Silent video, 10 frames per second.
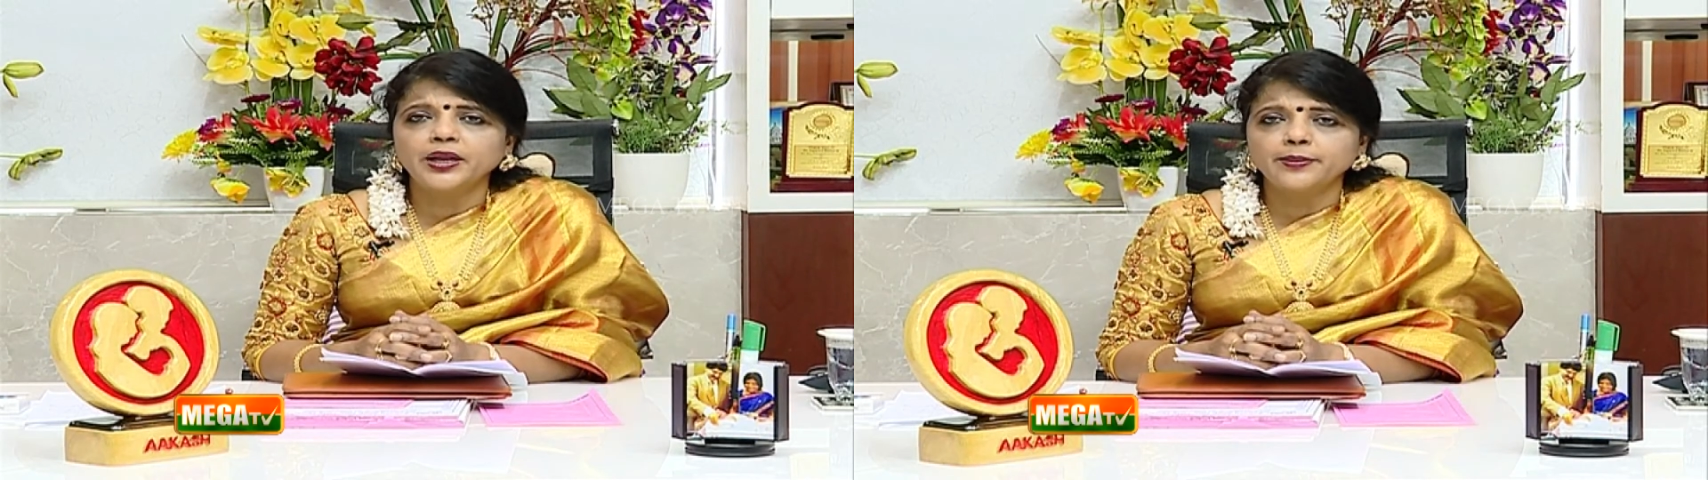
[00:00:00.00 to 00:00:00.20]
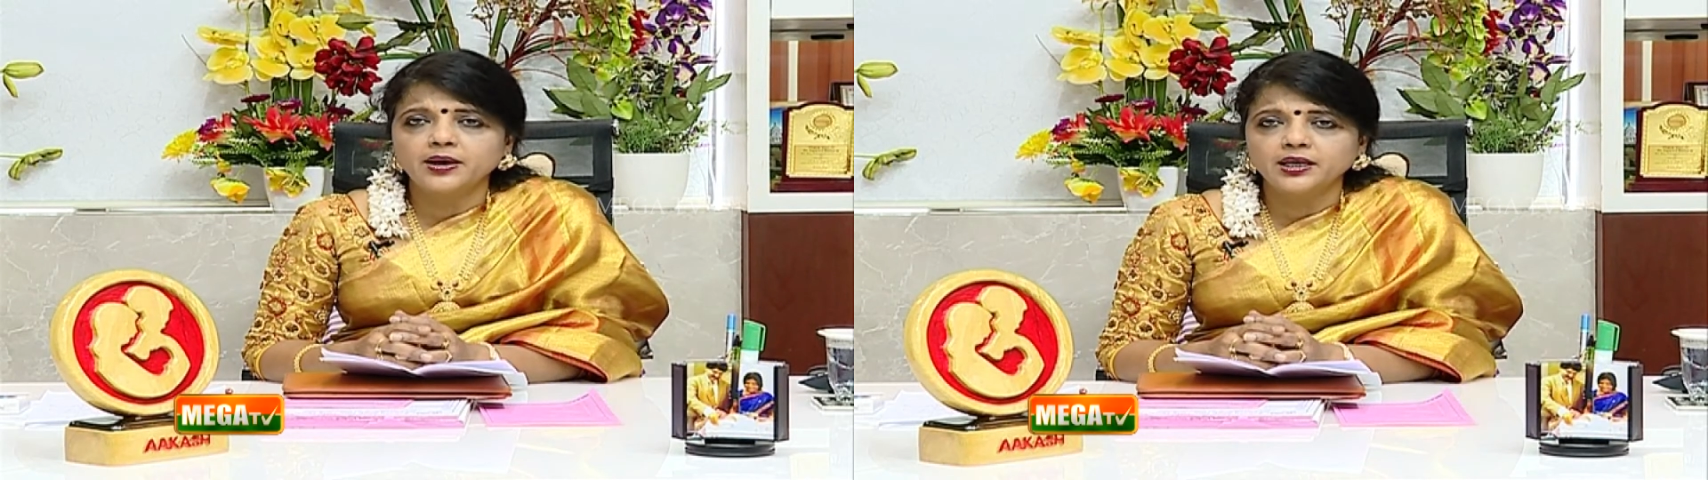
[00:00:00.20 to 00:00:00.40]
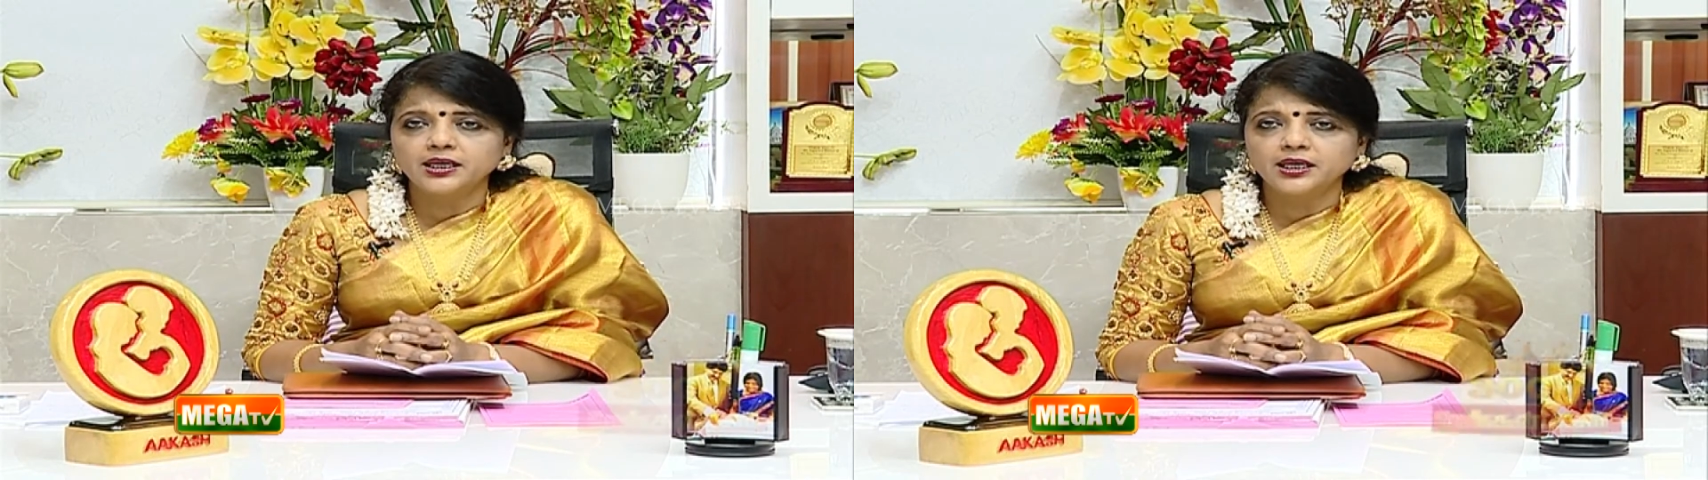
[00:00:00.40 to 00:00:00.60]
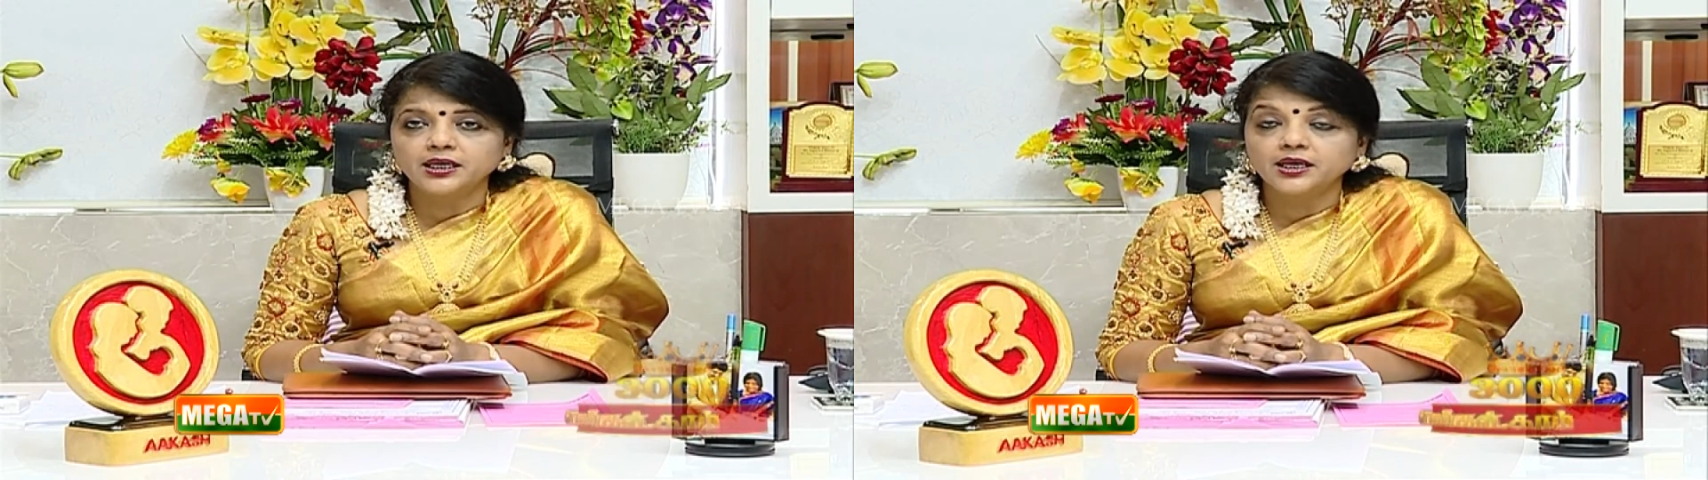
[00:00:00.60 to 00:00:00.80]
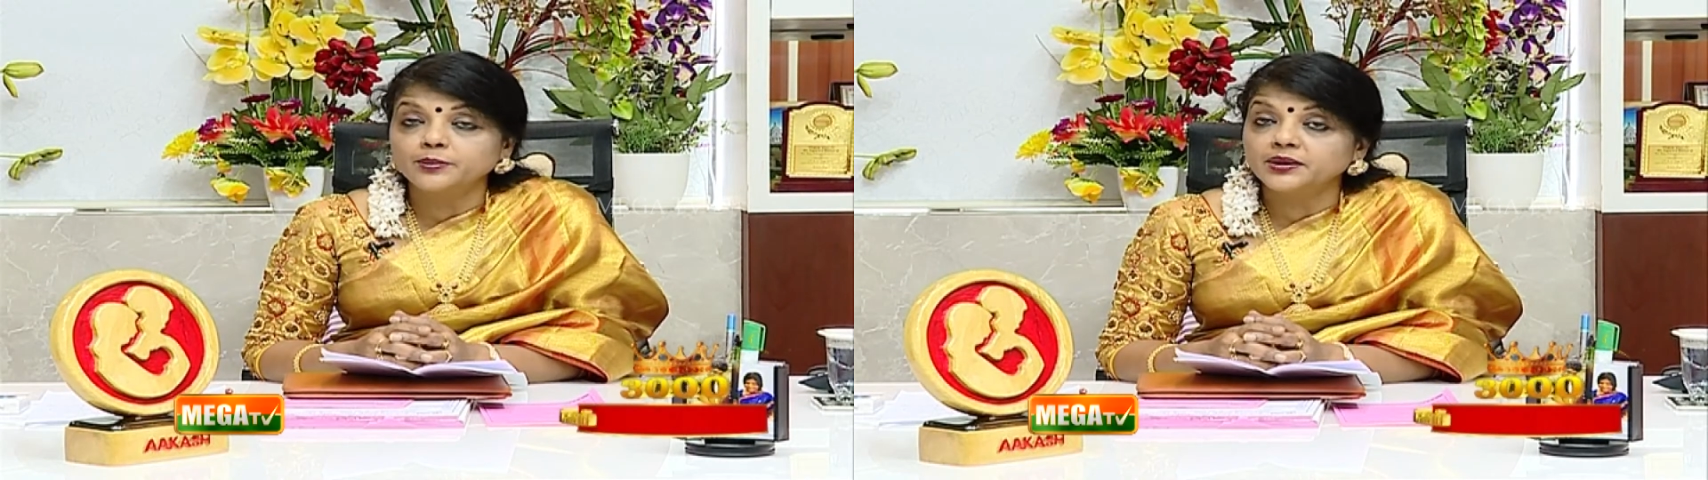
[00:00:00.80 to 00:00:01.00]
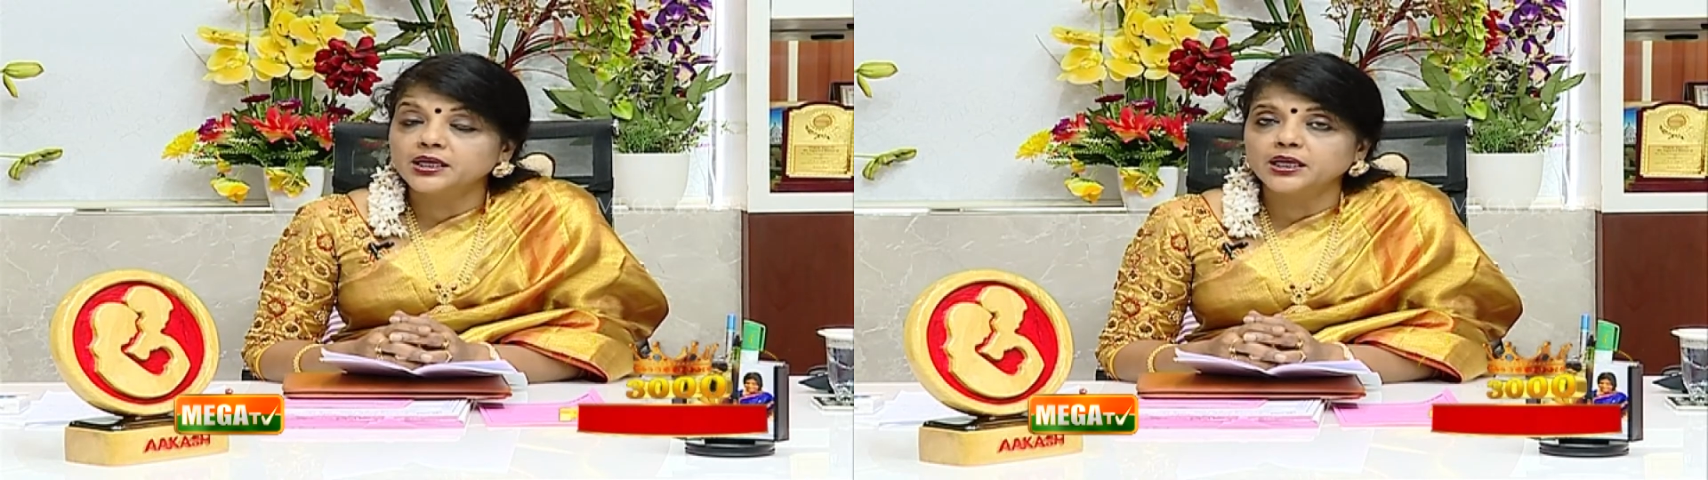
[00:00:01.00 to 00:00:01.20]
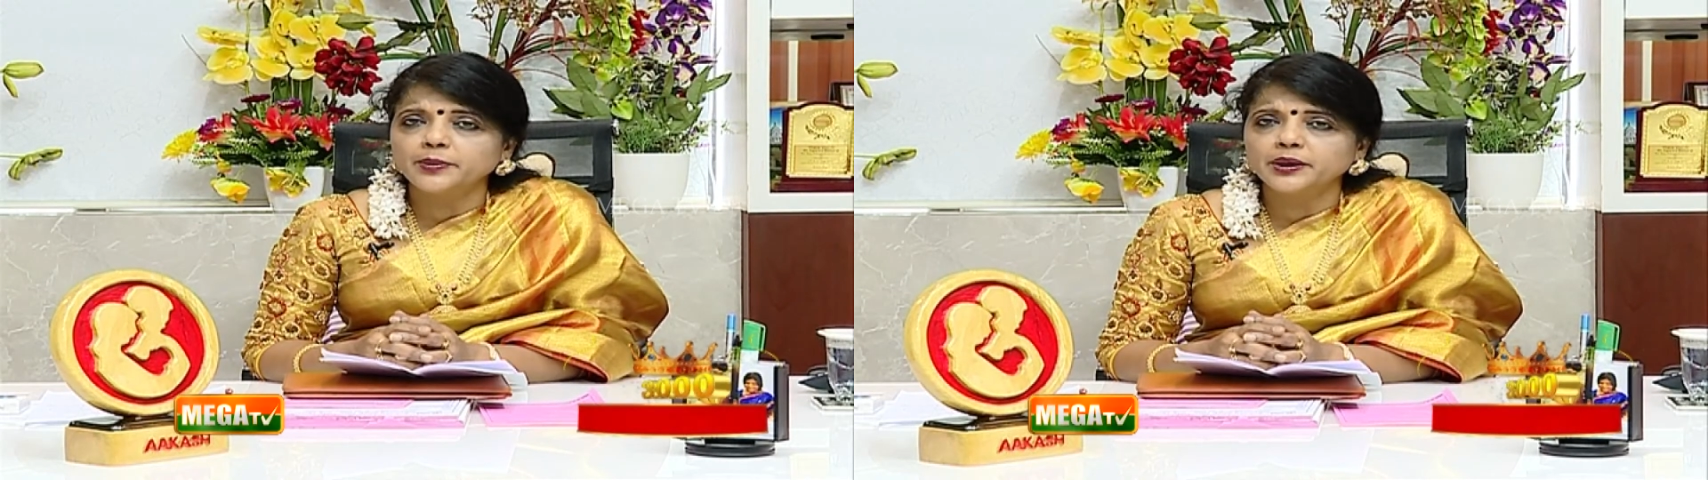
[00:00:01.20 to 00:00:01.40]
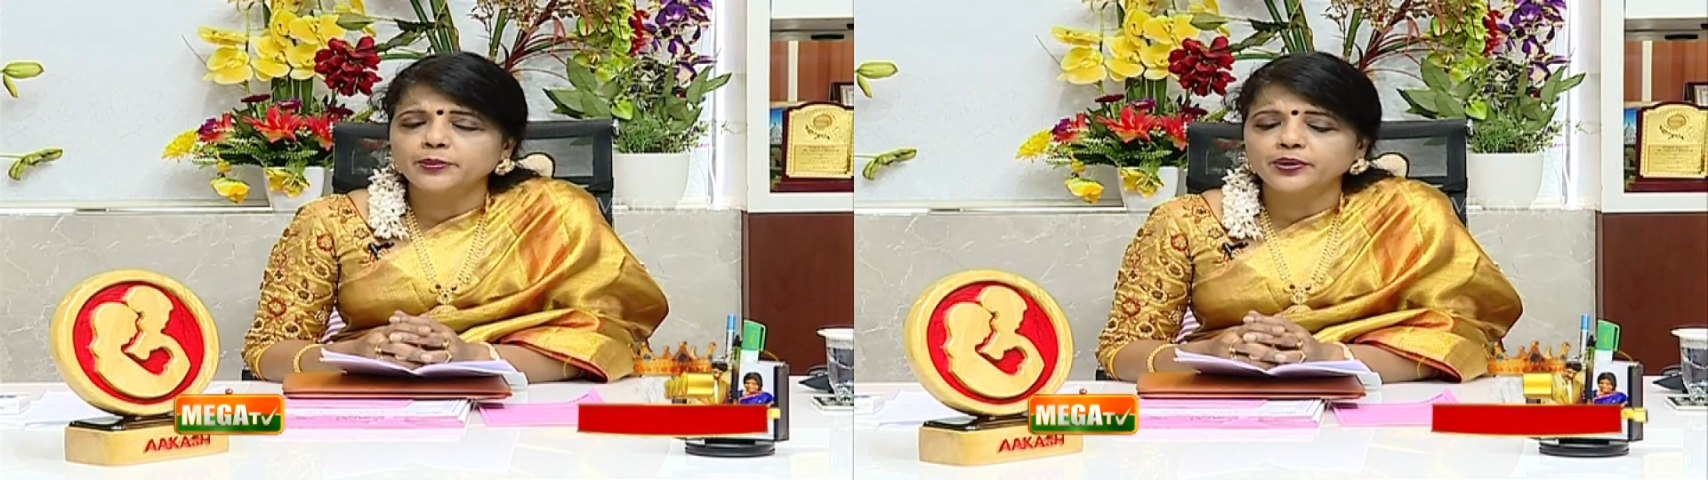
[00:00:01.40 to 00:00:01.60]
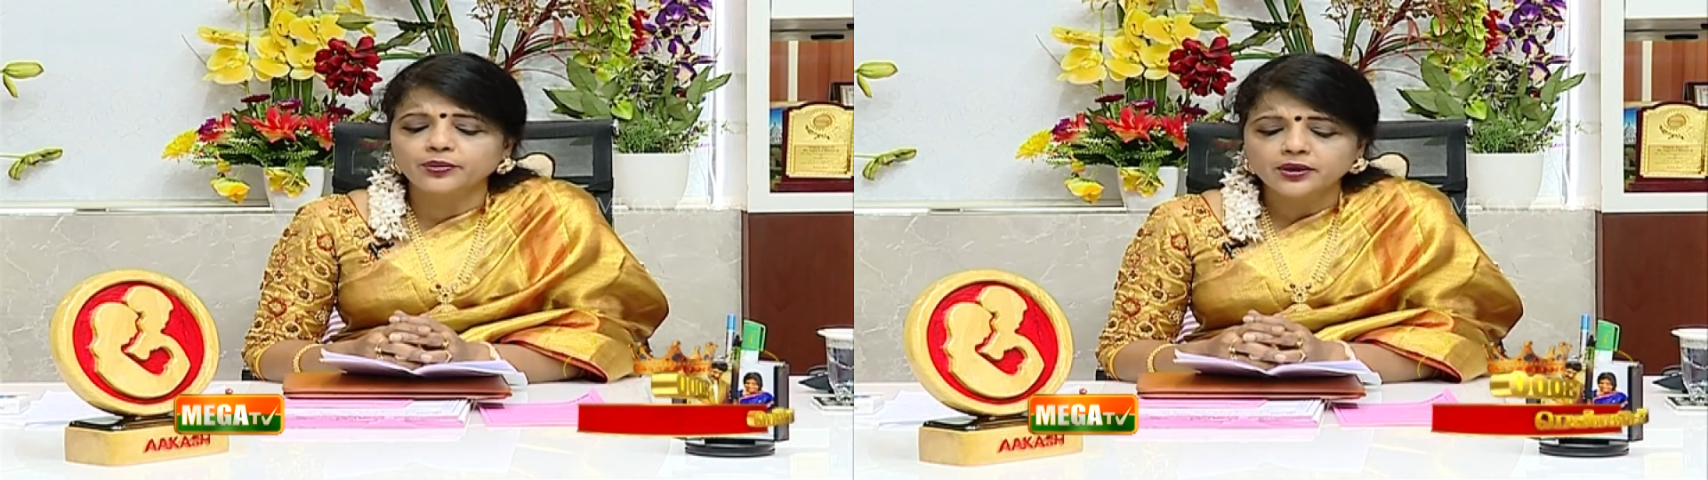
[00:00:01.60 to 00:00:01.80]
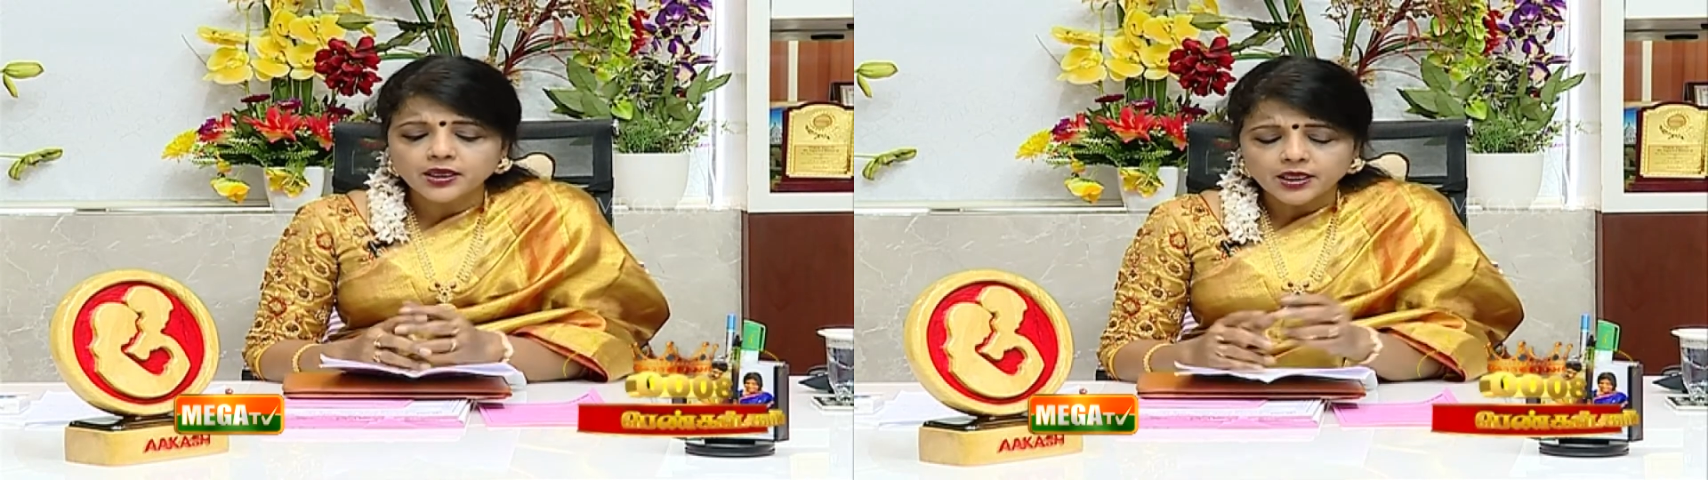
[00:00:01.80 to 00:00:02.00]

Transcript: குறைபாடுகள் இருக்கா என்பதை கண்டுபிடிக்க முடியும்